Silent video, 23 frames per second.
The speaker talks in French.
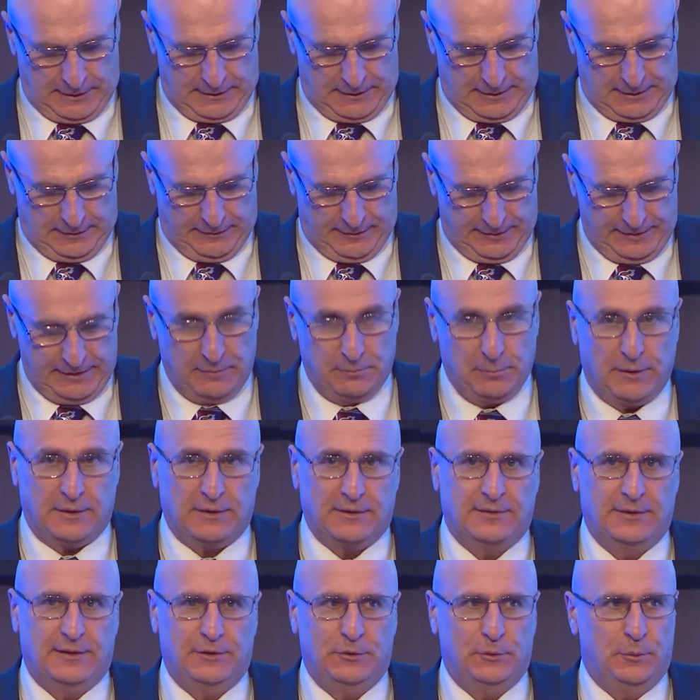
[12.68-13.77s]
Avant d'être
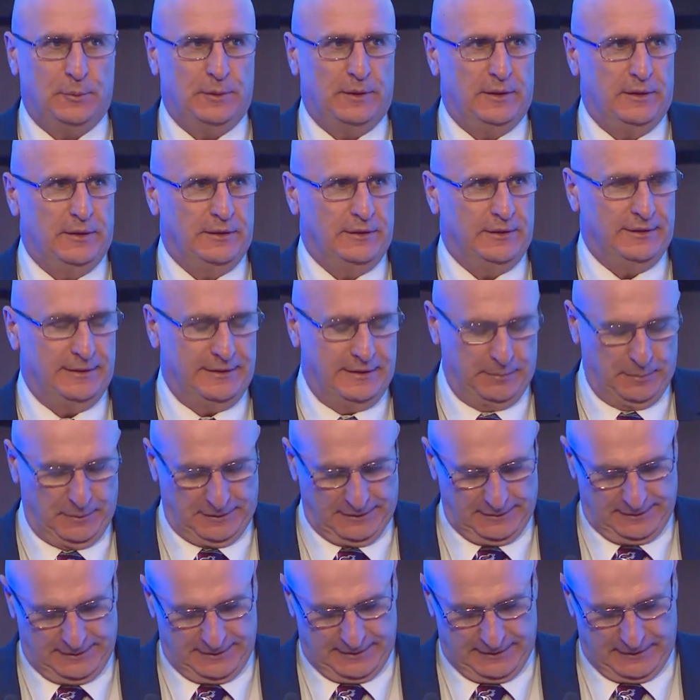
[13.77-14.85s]
président de l'UPA, il a été
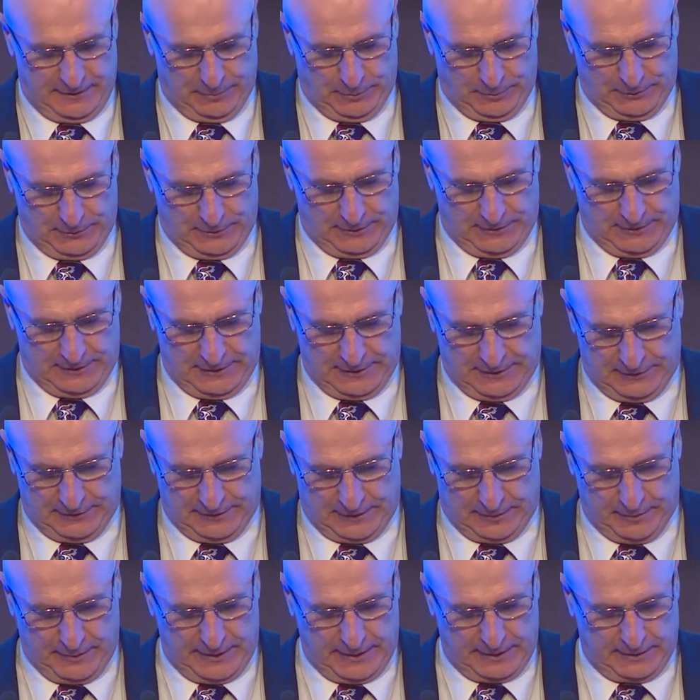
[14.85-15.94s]
président des producteurs de lait du
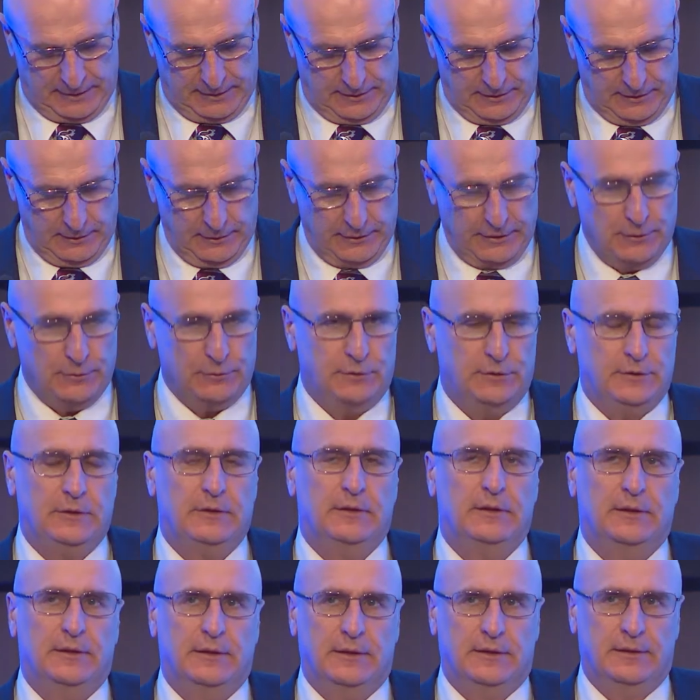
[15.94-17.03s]
Québec. Il a été
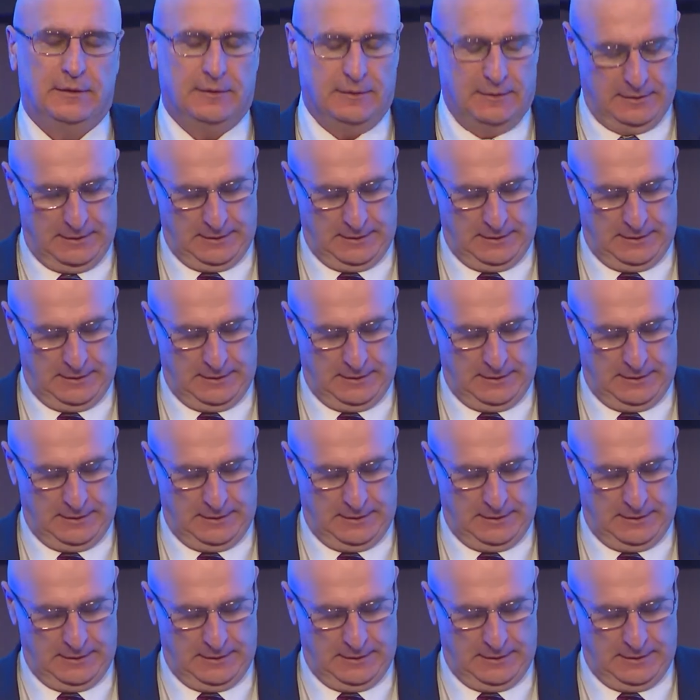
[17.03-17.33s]
aussi euh,